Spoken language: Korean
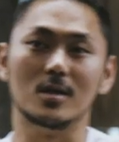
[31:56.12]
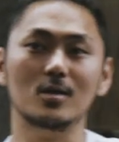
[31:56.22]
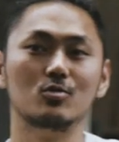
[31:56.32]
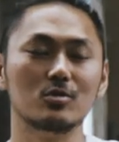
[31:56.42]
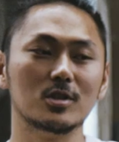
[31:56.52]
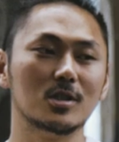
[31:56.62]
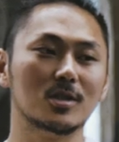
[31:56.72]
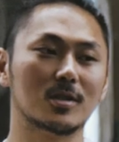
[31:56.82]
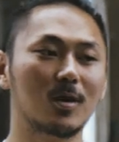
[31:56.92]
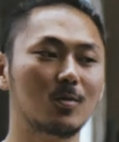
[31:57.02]

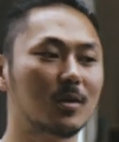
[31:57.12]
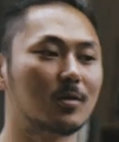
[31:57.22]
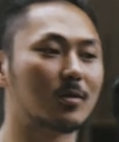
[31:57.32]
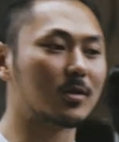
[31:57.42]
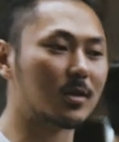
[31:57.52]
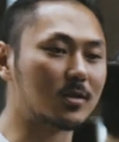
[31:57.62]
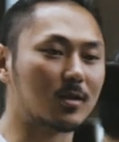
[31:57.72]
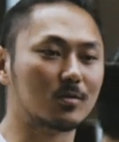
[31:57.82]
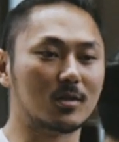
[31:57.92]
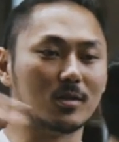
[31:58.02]
이두는 타고나는 거에 따라
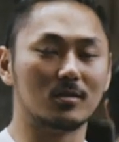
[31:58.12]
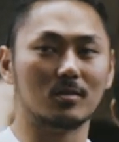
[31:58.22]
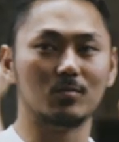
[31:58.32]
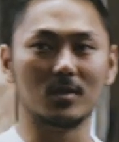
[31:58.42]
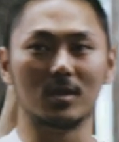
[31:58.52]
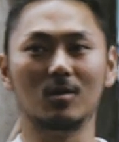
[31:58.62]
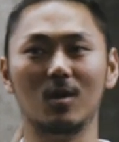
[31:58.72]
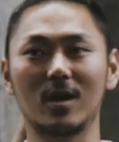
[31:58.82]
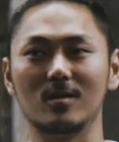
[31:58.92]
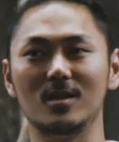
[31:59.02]
장, 이게
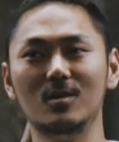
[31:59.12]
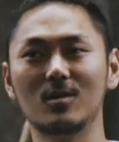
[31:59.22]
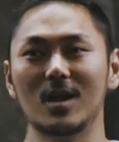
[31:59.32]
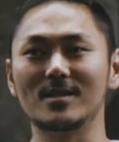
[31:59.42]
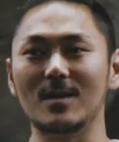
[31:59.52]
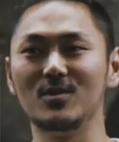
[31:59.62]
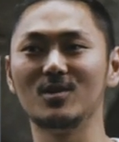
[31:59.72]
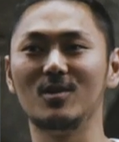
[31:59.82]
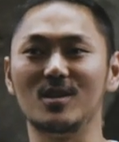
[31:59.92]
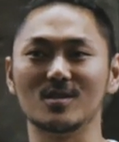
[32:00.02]
이거가 이렇게
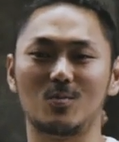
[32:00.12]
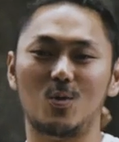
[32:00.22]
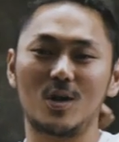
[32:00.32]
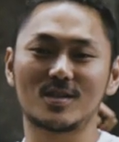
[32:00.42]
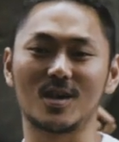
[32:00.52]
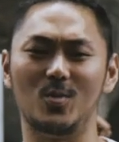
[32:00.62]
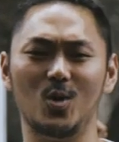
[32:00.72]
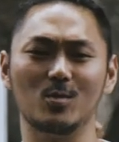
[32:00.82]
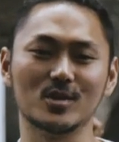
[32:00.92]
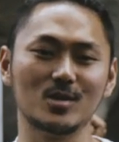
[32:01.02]
잡는 거에 대해서 모양 차이가
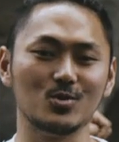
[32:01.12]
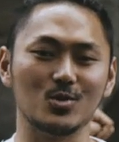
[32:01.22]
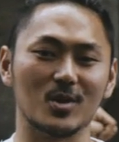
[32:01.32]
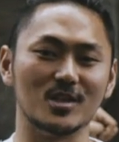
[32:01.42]
별로 없으신 분도